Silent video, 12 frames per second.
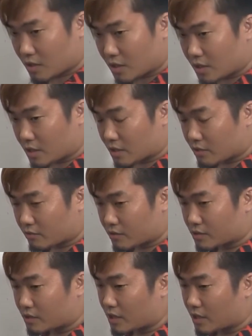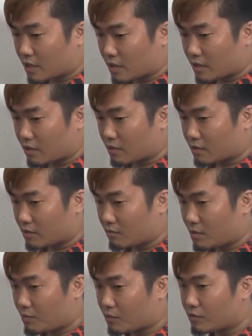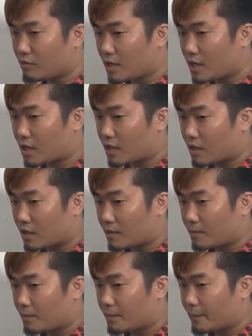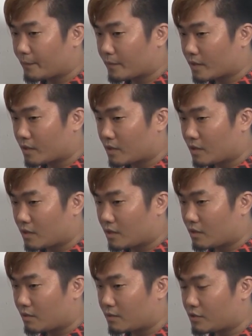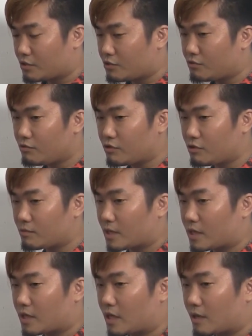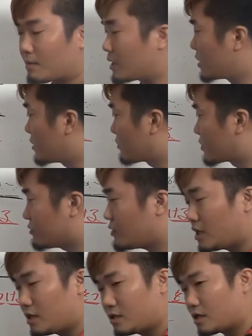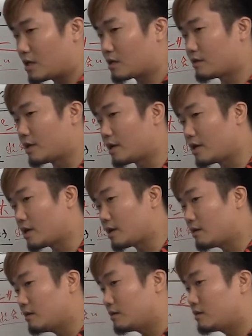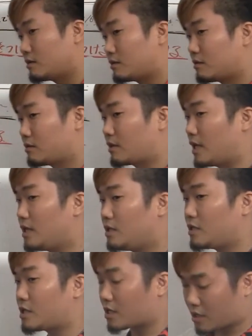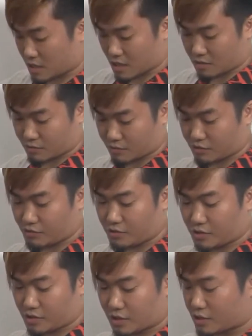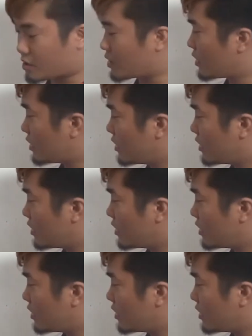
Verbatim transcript: えー、っとですね、まあ、僕は、別に YouTuber になればいいとかそういう話じゃなくて、何人か、あ、ちょ、11時になっちゃっ